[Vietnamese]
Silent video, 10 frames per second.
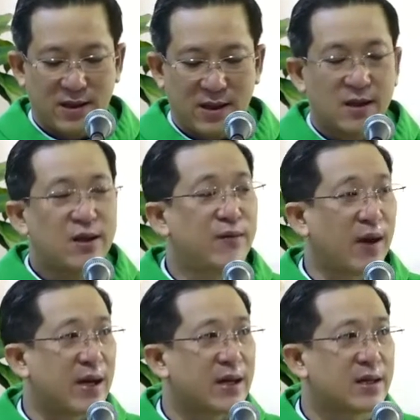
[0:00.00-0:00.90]
Như
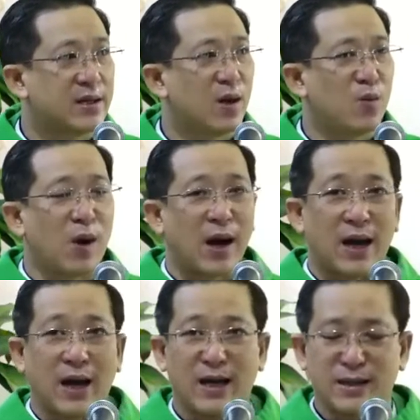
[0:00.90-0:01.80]
vậy thưa ông bà,
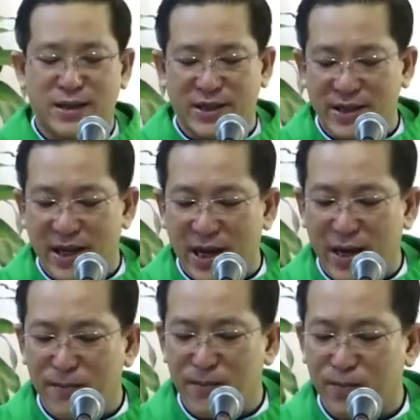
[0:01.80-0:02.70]
anh chị
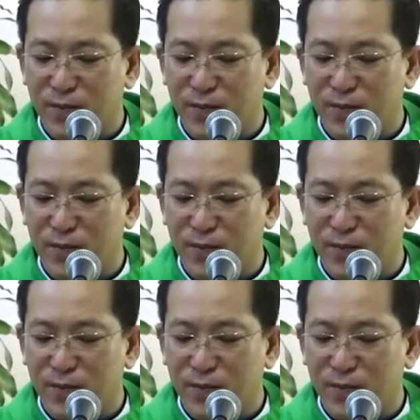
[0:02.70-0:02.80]
em,